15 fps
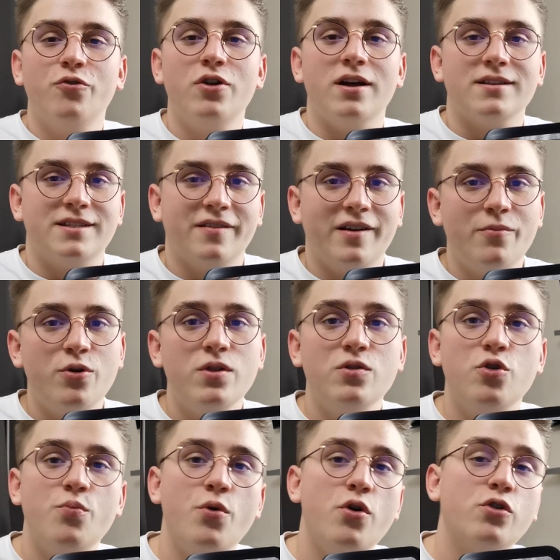Donc voilà, c'est vraiment
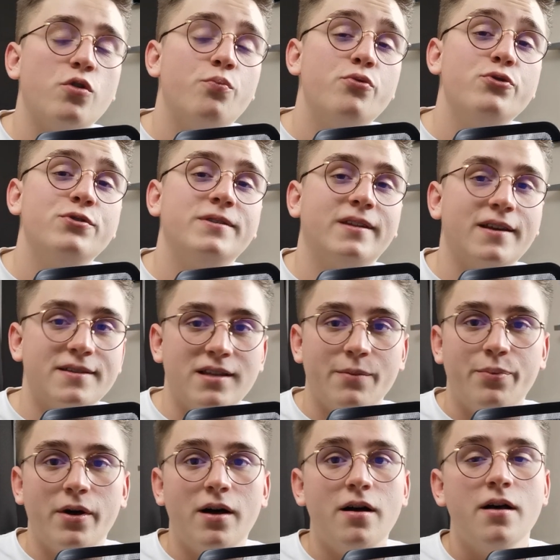une banques en plus, très
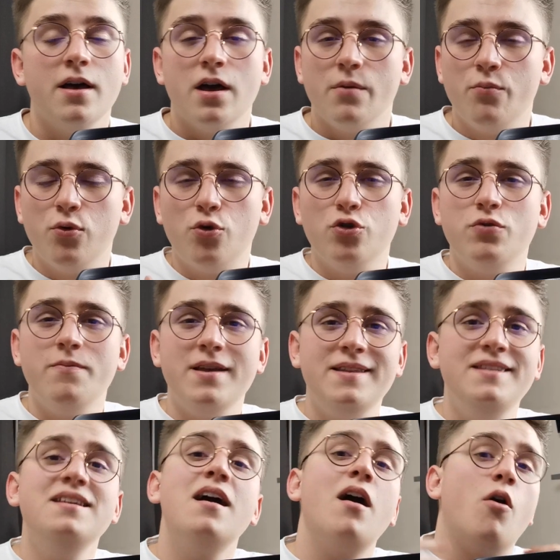sympa, beaucoup de
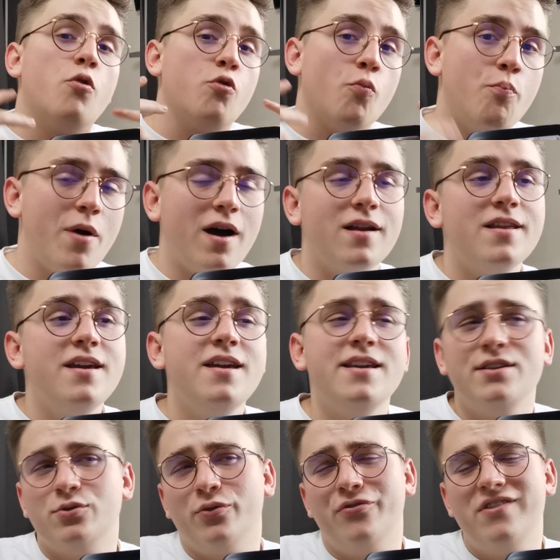médias en ont
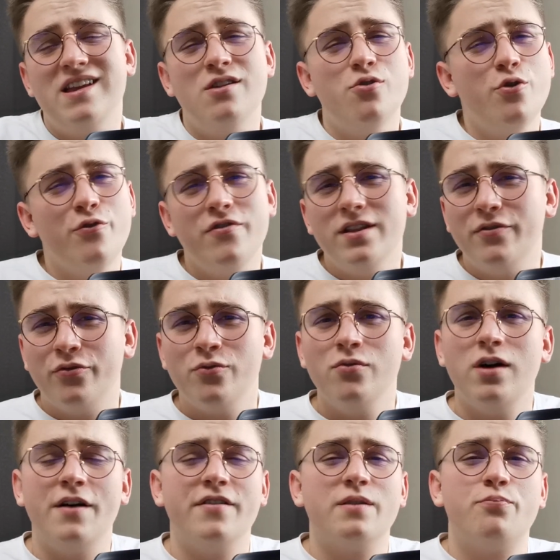parlé, ils ont fait une levée de
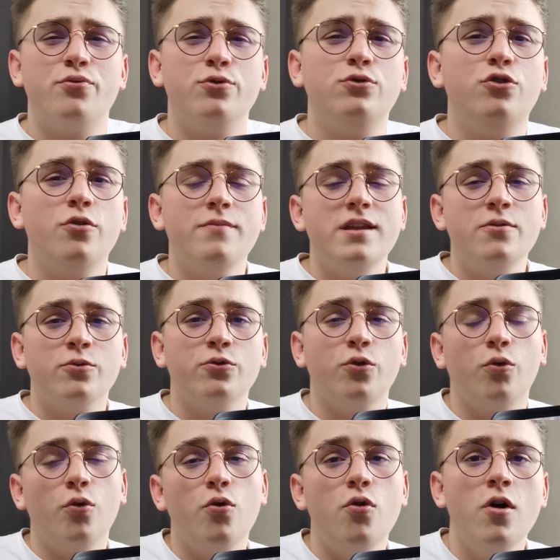fonds avec plus de 2 millions
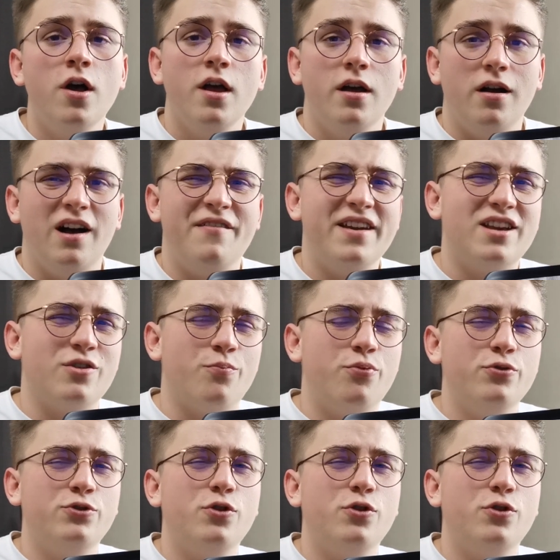d'euros, avec